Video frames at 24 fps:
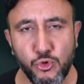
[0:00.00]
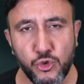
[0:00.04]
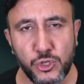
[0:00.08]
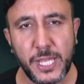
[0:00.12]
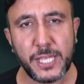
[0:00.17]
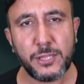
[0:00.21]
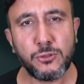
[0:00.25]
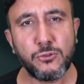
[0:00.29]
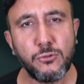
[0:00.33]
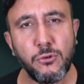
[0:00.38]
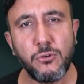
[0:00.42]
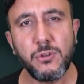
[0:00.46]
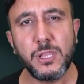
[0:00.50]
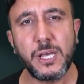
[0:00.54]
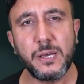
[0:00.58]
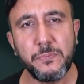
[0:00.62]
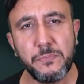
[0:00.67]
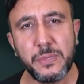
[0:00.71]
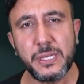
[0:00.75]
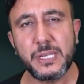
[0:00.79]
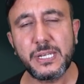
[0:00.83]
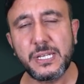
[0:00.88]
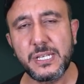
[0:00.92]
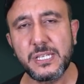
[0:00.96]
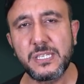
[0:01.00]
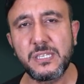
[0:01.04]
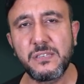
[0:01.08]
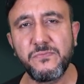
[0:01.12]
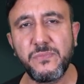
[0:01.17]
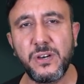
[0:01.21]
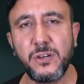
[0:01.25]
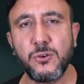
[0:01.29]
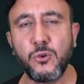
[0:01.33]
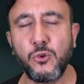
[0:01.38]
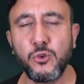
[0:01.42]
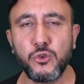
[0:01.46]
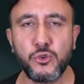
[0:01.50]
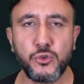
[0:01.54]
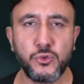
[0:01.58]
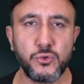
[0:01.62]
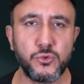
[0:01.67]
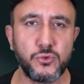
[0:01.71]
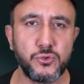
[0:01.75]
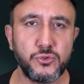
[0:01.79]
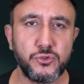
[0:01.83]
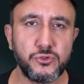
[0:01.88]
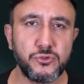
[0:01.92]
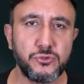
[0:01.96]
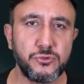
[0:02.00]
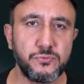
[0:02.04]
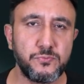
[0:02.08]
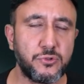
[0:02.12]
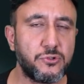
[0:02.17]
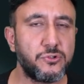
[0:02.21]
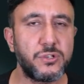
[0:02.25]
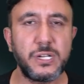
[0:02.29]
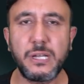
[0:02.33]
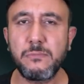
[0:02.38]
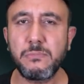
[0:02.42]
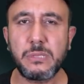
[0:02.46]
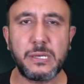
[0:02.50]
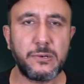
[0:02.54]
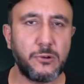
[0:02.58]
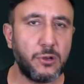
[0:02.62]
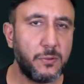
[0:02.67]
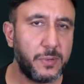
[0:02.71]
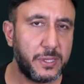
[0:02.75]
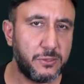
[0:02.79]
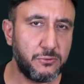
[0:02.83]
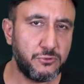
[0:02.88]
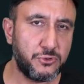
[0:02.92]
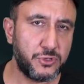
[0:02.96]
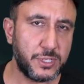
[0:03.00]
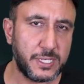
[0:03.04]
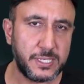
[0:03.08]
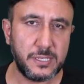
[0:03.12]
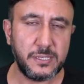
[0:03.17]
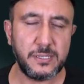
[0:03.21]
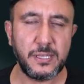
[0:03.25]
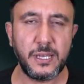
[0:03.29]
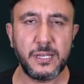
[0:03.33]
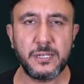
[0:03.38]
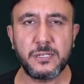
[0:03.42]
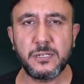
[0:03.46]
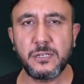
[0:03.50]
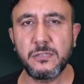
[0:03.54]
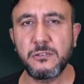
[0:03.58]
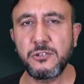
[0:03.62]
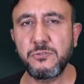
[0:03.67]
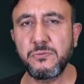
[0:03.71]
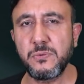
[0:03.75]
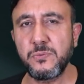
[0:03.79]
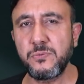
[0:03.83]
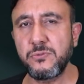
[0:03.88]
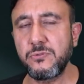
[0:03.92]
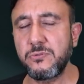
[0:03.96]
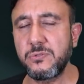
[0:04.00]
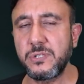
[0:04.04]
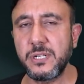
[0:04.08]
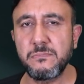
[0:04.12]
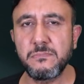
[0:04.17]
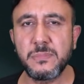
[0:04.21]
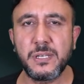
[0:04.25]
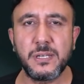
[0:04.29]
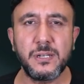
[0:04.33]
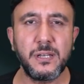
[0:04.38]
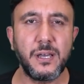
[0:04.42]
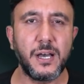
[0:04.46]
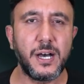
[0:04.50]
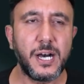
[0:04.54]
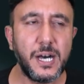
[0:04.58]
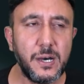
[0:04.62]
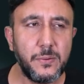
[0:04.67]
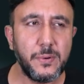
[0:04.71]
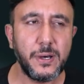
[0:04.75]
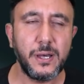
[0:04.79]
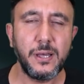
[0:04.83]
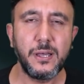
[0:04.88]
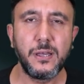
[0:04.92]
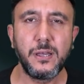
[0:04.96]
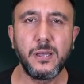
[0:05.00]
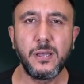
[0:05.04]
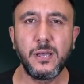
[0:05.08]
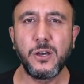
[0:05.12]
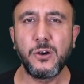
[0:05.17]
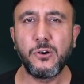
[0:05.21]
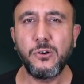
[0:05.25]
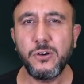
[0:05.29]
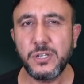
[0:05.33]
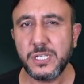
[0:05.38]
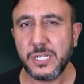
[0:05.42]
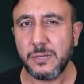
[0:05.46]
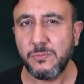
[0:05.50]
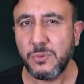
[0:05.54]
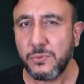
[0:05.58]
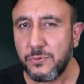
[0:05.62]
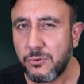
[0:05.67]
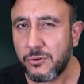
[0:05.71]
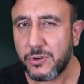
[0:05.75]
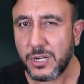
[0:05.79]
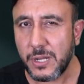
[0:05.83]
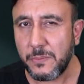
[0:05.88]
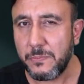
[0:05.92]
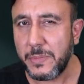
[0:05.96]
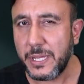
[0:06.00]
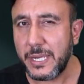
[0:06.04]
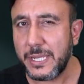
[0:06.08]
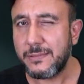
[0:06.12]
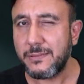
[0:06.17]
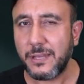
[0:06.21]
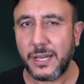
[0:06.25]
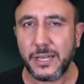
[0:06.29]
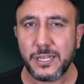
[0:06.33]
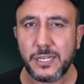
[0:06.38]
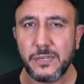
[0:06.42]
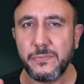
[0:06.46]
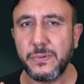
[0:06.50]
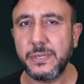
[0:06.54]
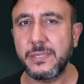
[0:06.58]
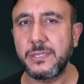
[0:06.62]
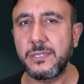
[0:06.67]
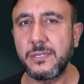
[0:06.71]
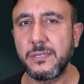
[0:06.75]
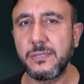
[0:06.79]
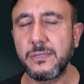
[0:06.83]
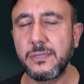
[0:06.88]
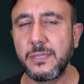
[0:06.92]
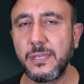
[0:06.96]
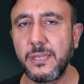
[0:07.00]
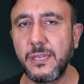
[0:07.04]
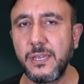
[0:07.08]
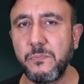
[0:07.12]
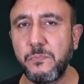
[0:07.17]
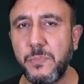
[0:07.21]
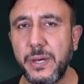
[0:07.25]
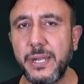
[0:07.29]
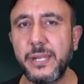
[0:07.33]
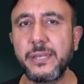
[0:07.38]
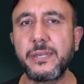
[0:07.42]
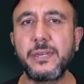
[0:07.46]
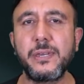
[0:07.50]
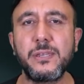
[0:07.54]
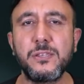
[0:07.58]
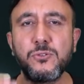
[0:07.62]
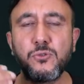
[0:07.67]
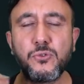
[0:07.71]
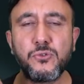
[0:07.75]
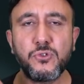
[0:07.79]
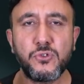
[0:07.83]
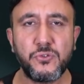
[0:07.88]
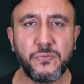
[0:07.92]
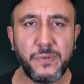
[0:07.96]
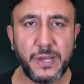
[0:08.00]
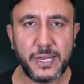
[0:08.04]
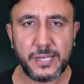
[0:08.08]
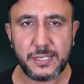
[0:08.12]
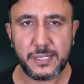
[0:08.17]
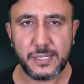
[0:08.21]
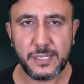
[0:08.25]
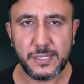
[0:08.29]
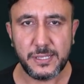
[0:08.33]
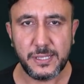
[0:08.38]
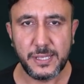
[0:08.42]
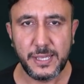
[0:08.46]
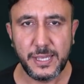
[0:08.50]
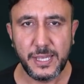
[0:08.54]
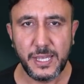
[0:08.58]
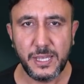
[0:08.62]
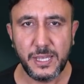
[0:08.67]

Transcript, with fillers: ücretli olan bir kısım var o şudur. Program tamamen ücretsiz ders çalışma programları ama hocam bu program beni takip etsin. Bana geri dönüt versin.